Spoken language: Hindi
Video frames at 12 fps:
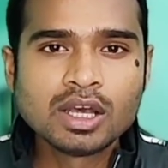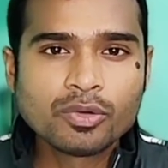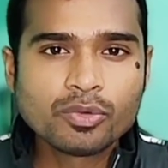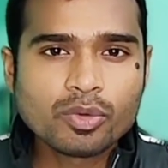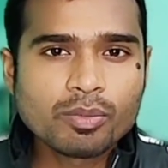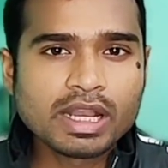
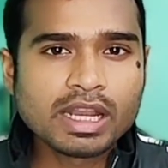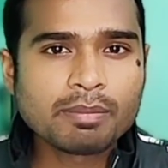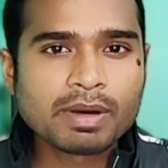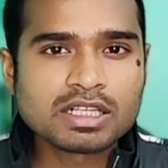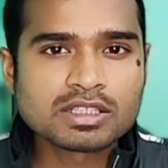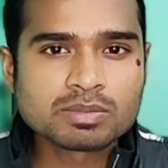वो मेरे
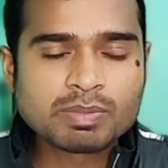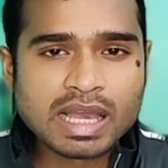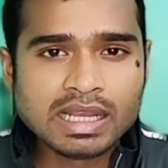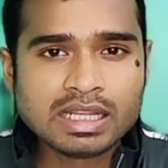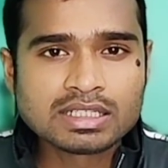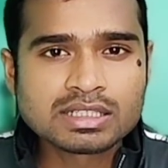पास
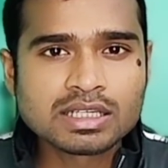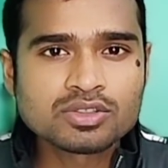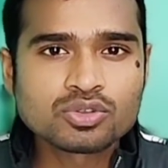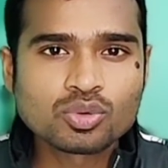पहले से ही